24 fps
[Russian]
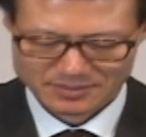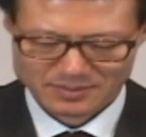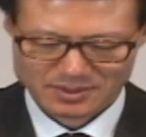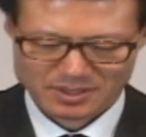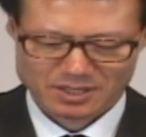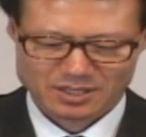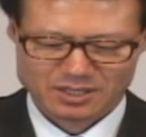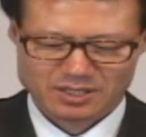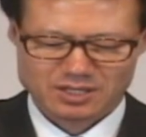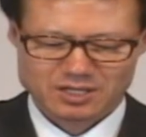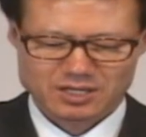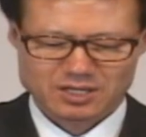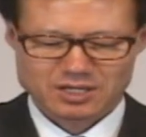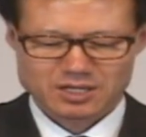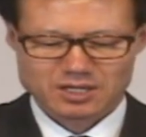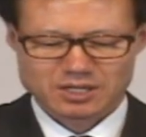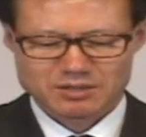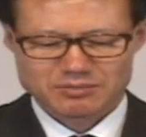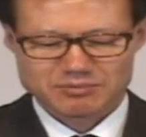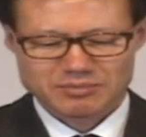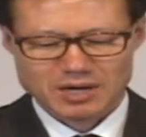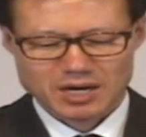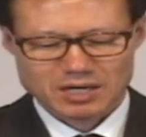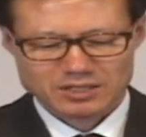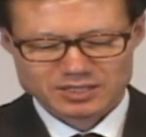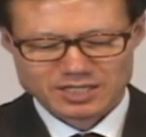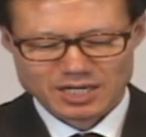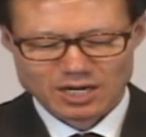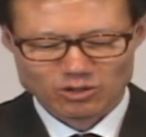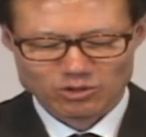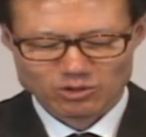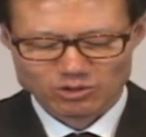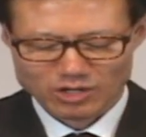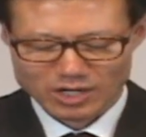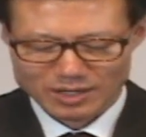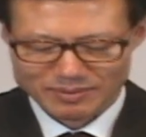Ведь это
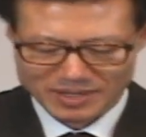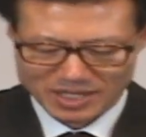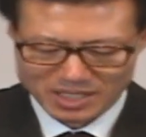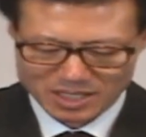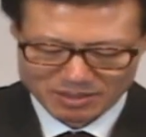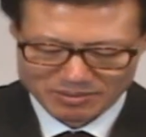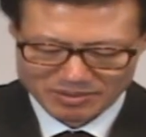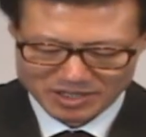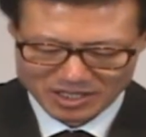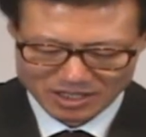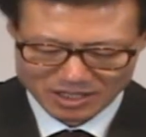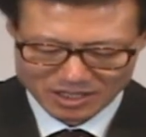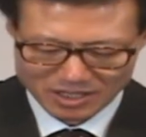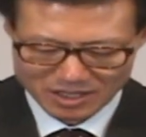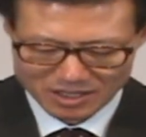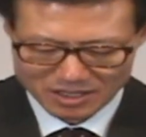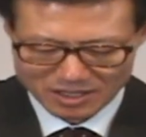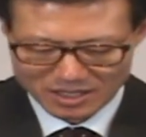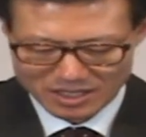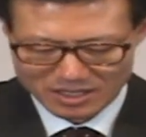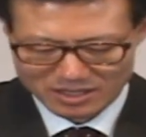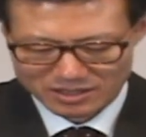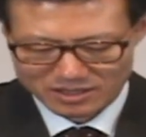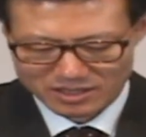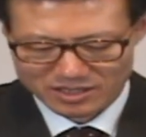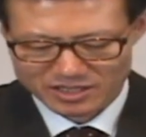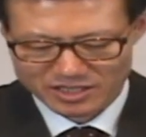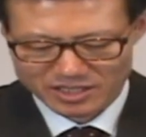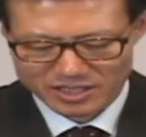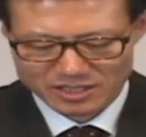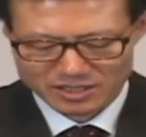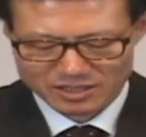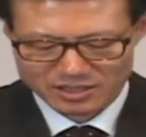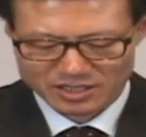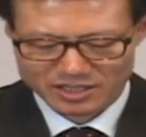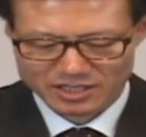Андрей
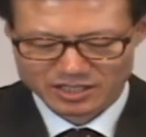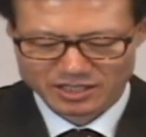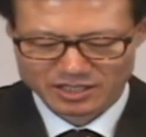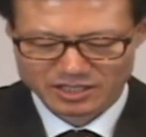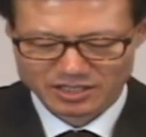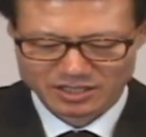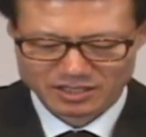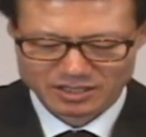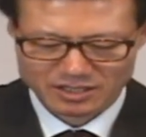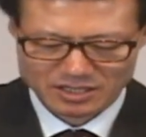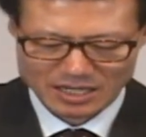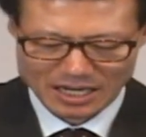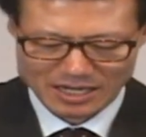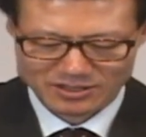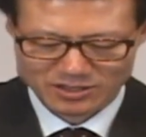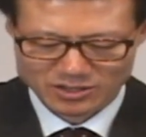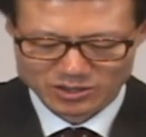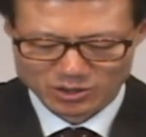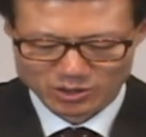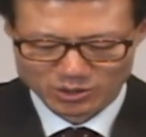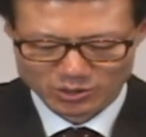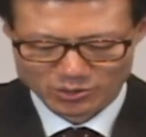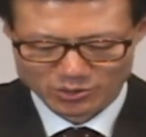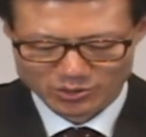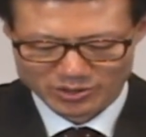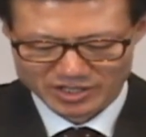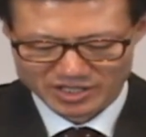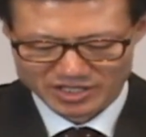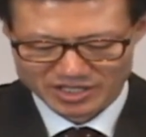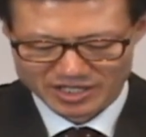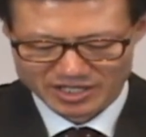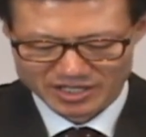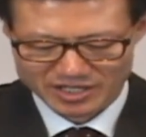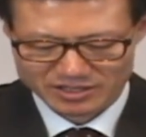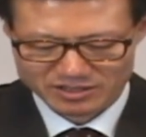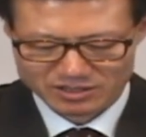призвал Петра к
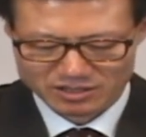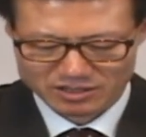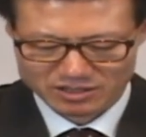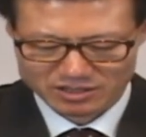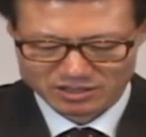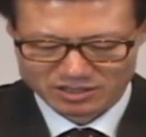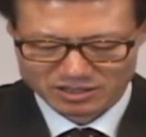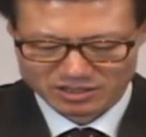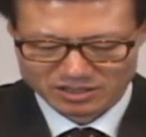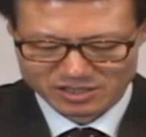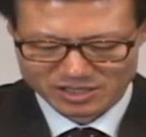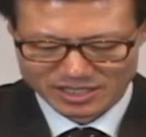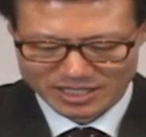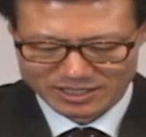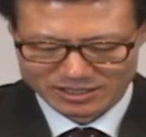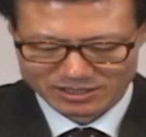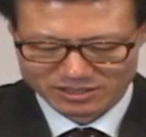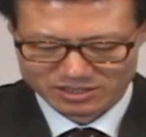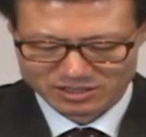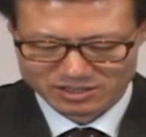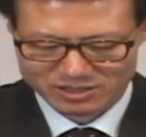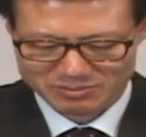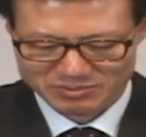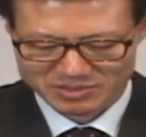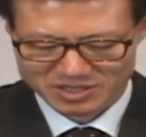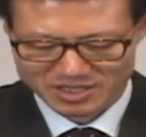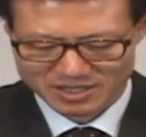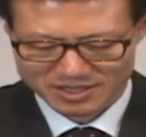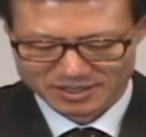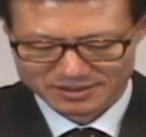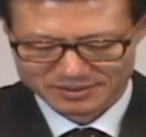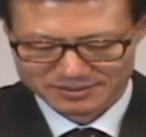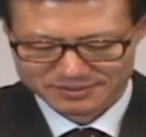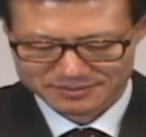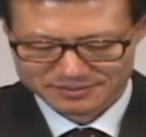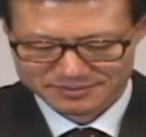благой вести.
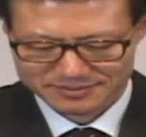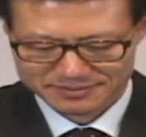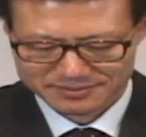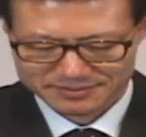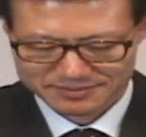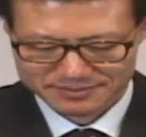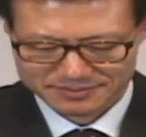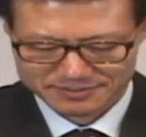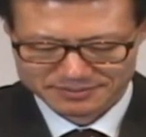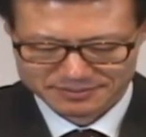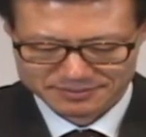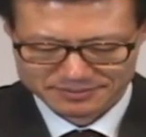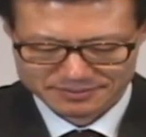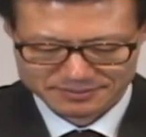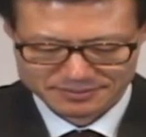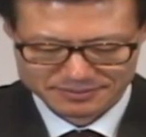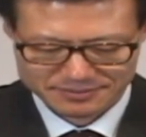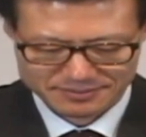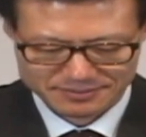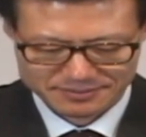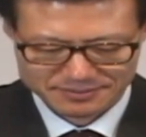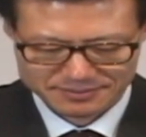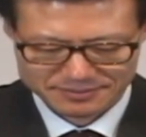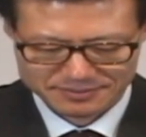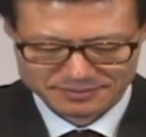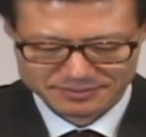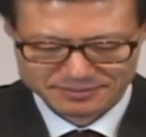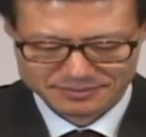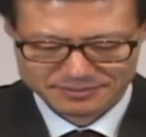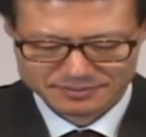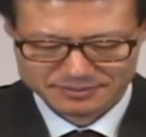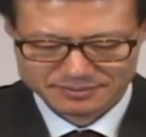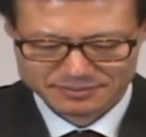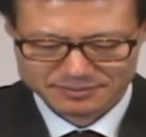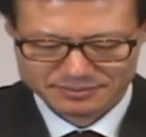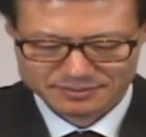Савол и Варнава
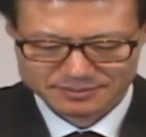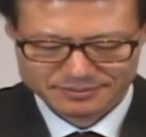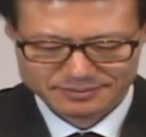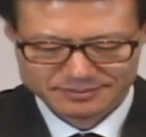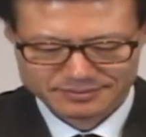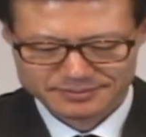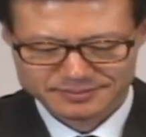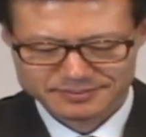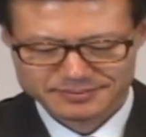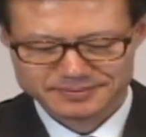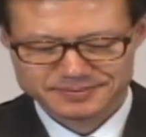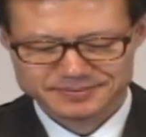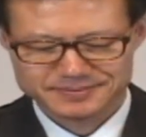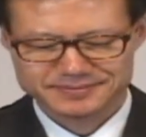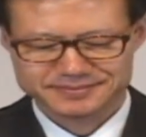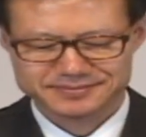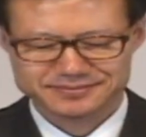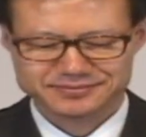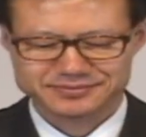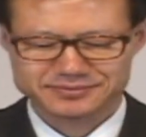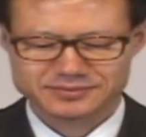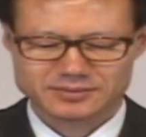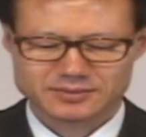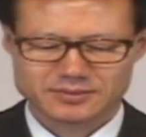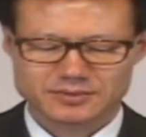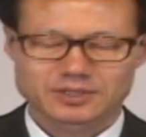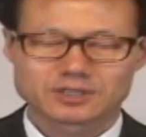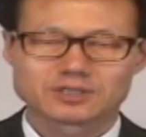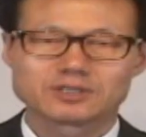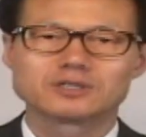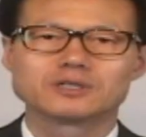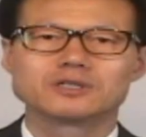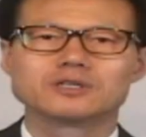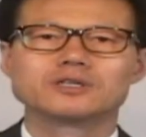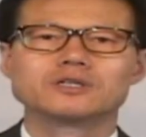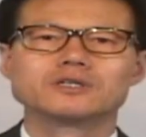обучали
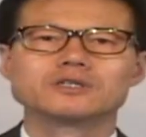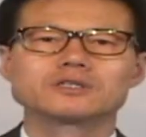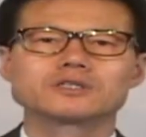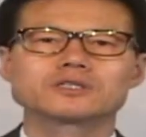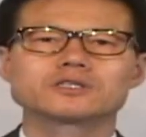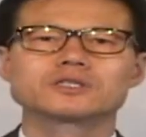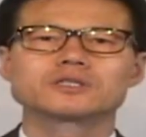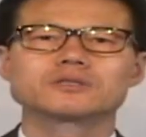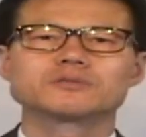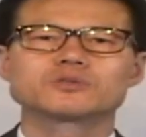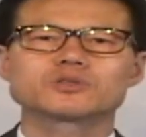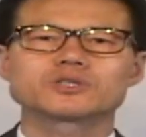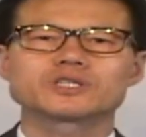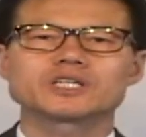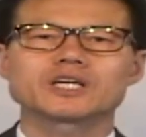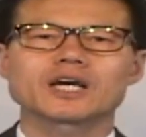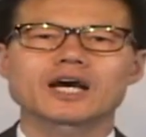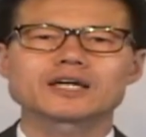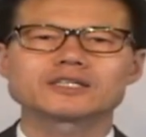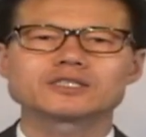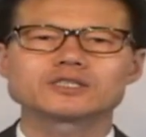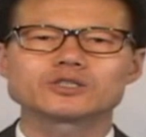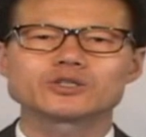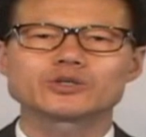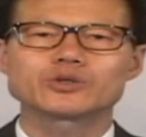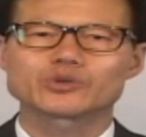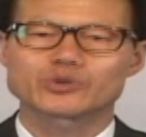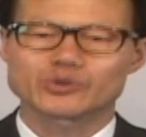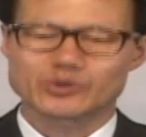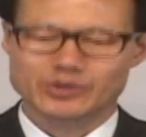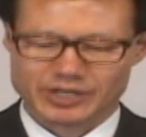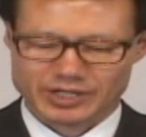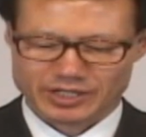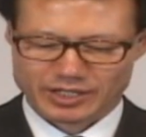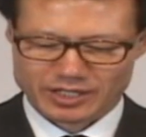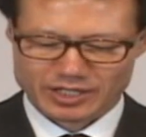антиохийскую церковь истинам
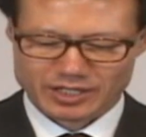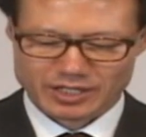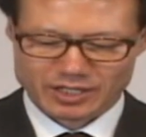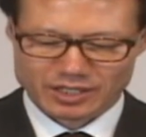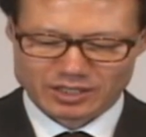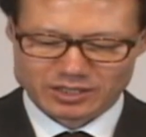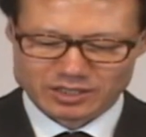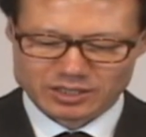Писания.